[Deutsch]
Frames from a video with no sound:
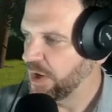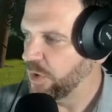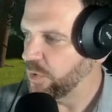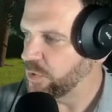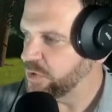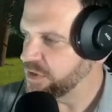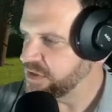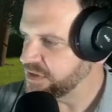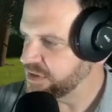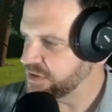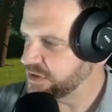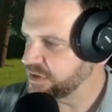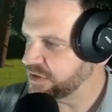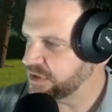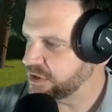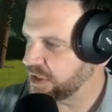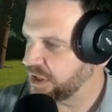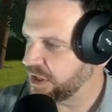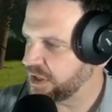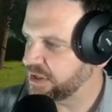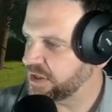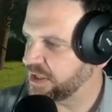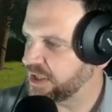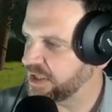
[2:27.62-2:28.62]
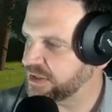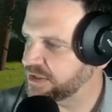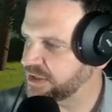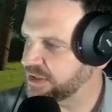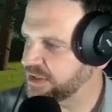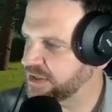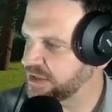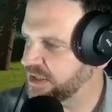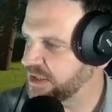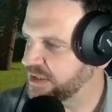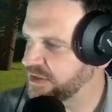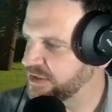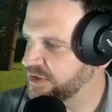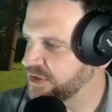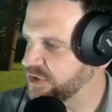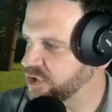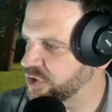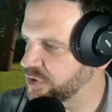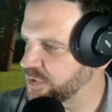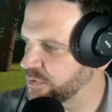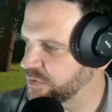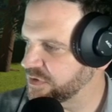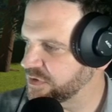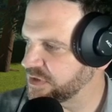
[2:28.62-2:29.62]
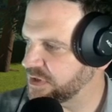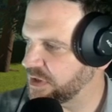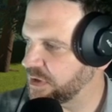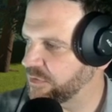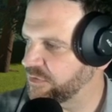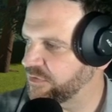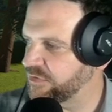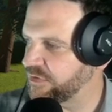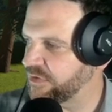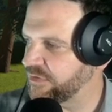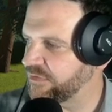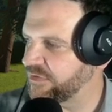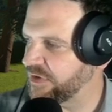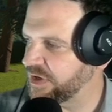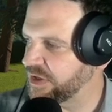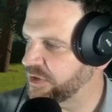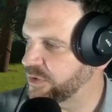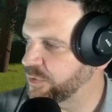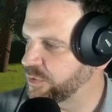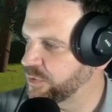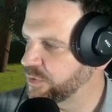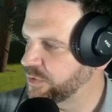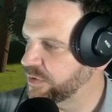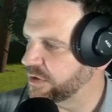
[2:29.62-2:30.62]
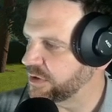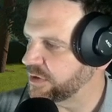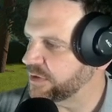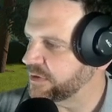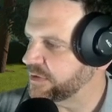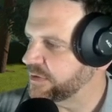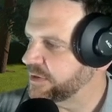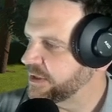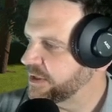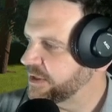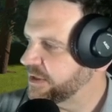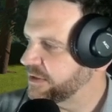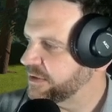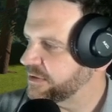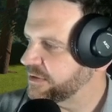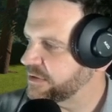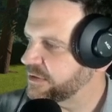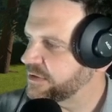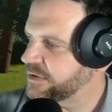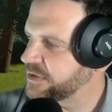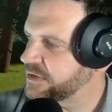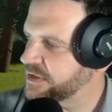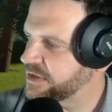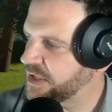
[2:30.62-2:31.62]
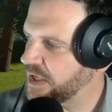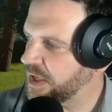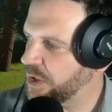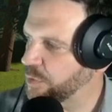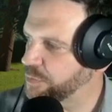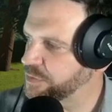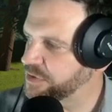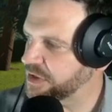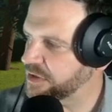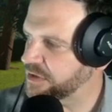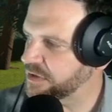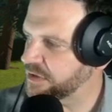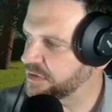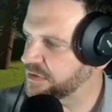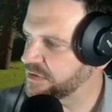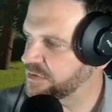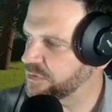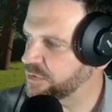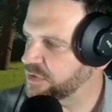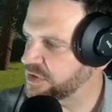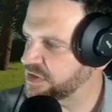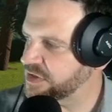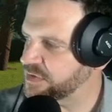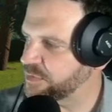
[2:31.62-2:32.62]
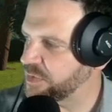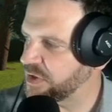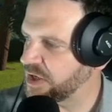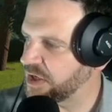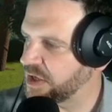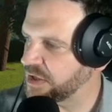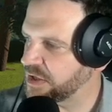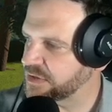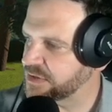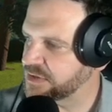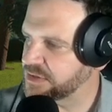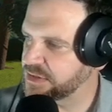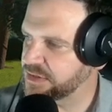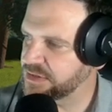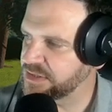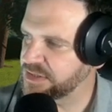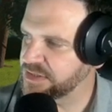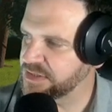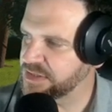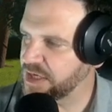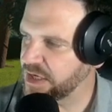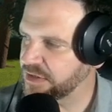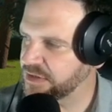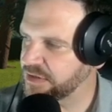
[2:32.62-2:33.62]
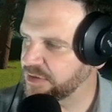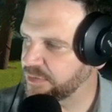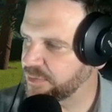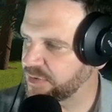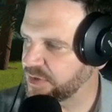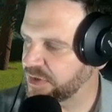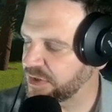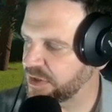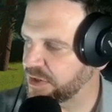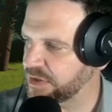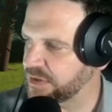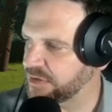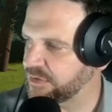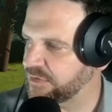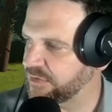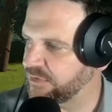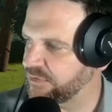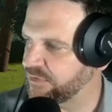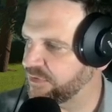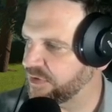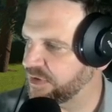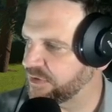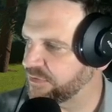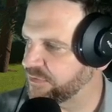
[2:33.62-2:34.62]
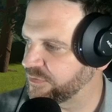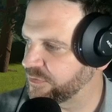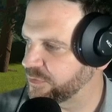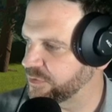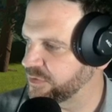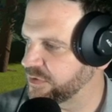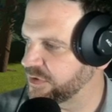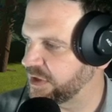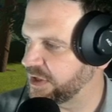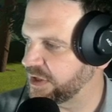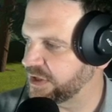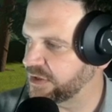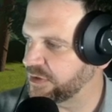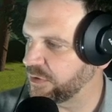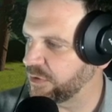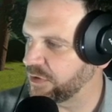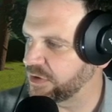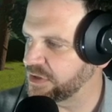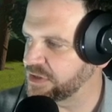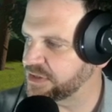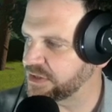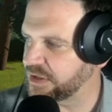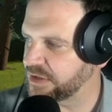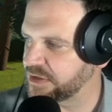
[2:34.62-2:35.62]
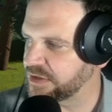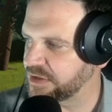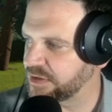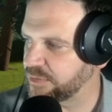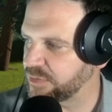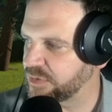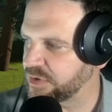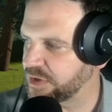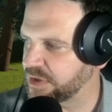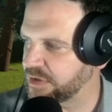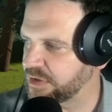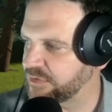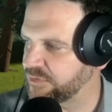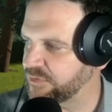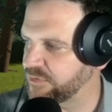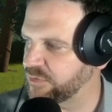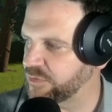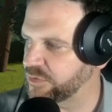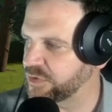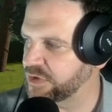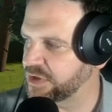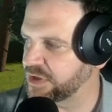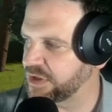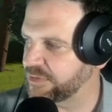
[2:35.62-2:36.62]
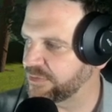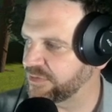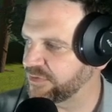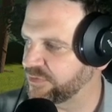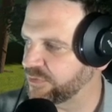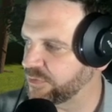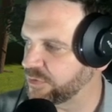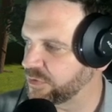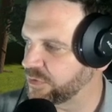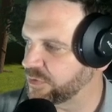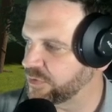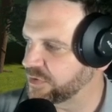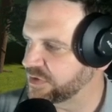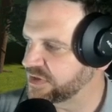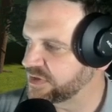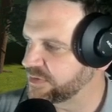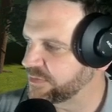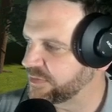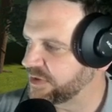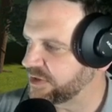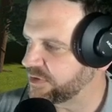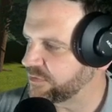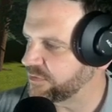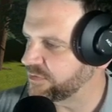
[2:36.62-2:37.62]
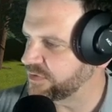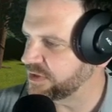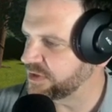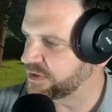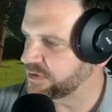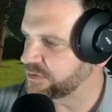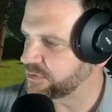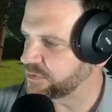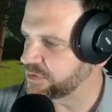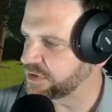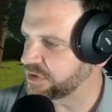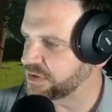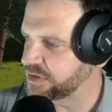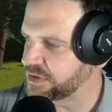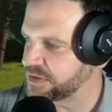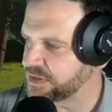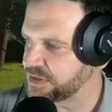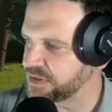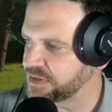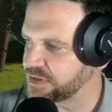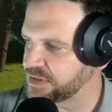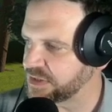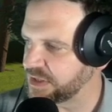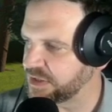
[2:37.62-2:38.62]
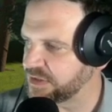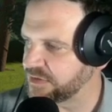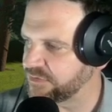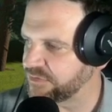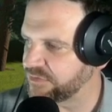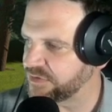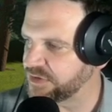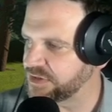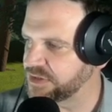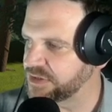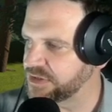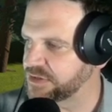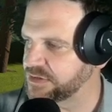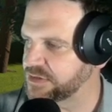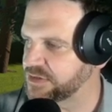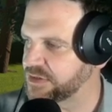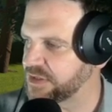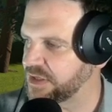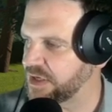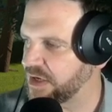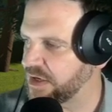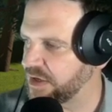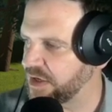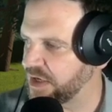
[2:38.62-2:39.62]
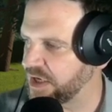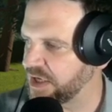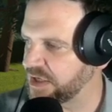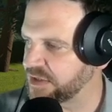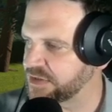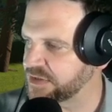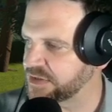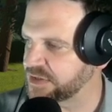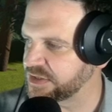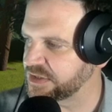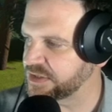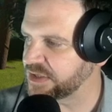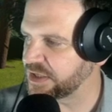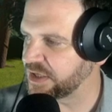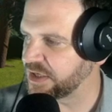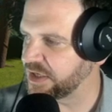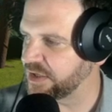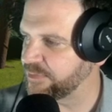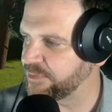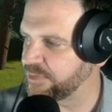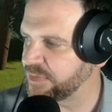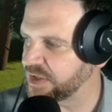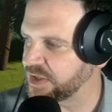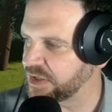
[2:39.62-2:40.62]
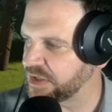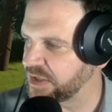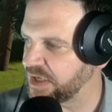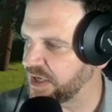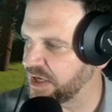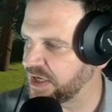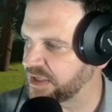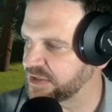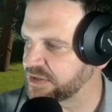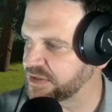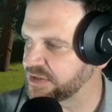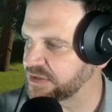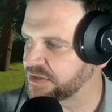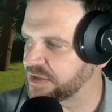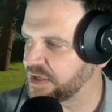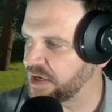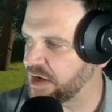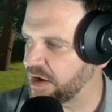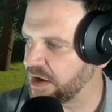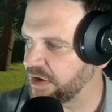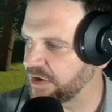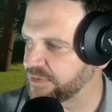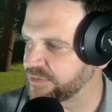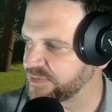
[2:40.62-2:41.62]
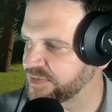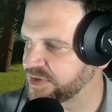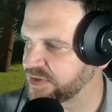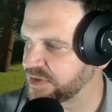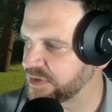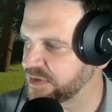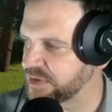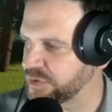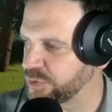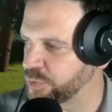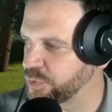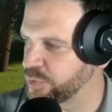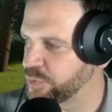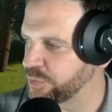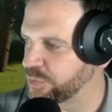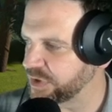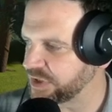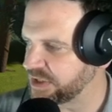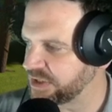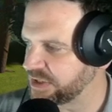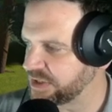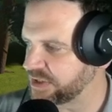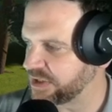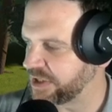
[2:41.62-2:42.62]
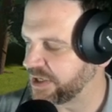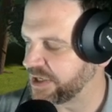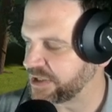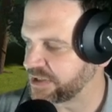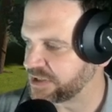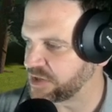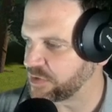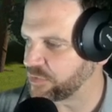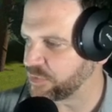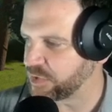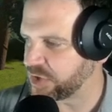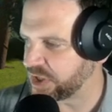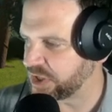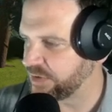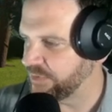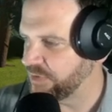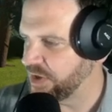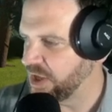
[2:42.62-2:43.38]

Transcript: Holen Sie sich einen Adrenalinstoß auf Valkyr äh, der Hauptattraktion des Parks. Diese Achterbahn war früher eine Holzachterbahn, wurde aber vor kurzem renoviert und ist jetzt eine wilde Airtime geladene RMC Hybrid Achterbahn.